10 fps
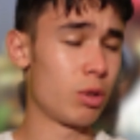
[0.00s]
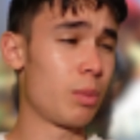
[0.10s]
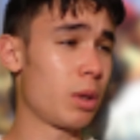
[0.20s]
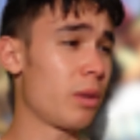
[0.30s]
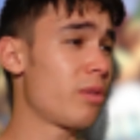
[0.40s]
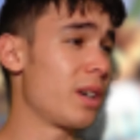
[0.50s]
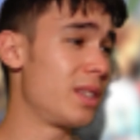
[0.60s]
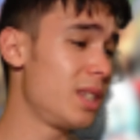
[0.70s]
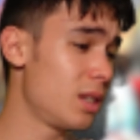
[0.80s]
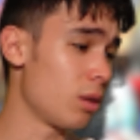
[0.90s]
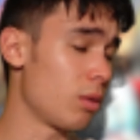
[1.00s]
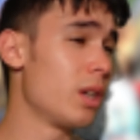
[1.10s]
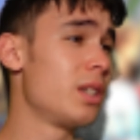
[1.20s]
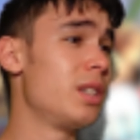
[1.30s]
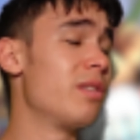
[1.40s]
joue la première fois à 10 ans,
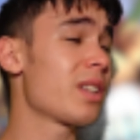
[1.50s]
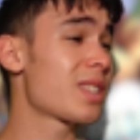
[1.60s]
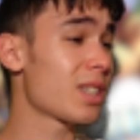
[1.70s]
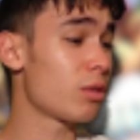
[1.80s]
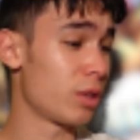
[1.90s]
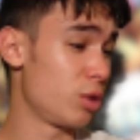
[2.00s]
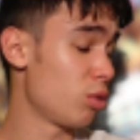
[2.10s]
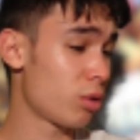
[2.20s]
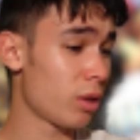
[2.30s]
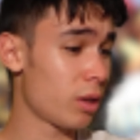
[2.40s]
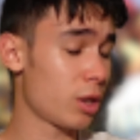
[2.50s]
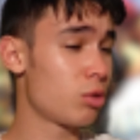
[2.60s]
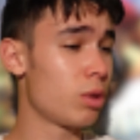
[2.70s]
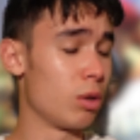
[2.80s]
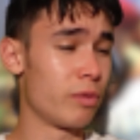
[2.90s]
j'ai 25 ans, j'y joue encore à l'heure
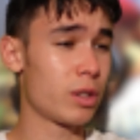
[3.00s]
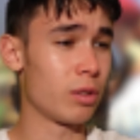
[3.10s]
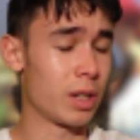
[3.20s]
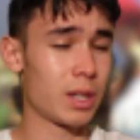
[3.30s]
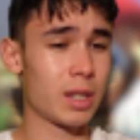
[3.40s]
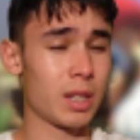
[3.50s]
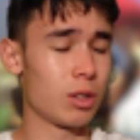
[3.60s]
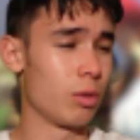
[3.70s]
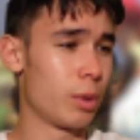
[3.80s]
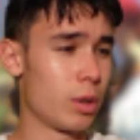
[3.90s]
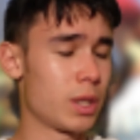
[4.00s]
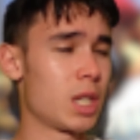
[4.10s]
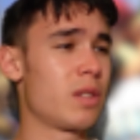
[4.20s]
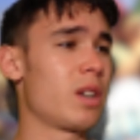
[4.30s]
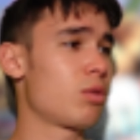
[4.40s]
actuelle. On voit qu'il y en a certains qui ont pas eu la
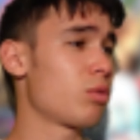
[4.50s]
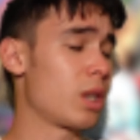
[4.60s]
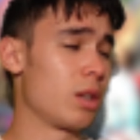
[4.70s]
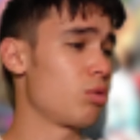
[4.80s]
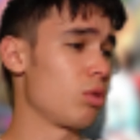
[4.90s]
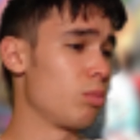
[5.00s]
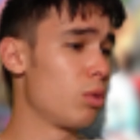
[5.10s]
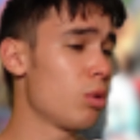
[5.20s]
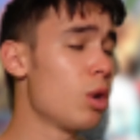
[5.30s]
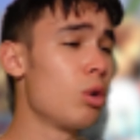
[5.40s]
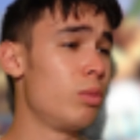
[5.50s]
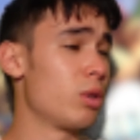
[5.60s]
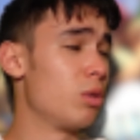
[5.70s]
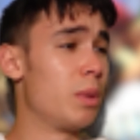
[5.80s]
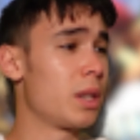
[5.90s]
satisfaction de gagner sur une bleue ou
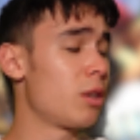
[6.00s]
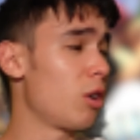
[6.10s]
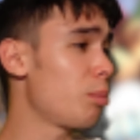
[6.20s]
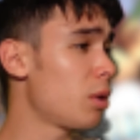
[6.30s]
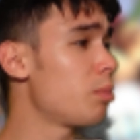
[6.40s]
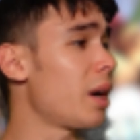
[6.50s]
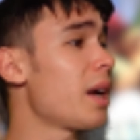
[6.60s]
de banane leur pote par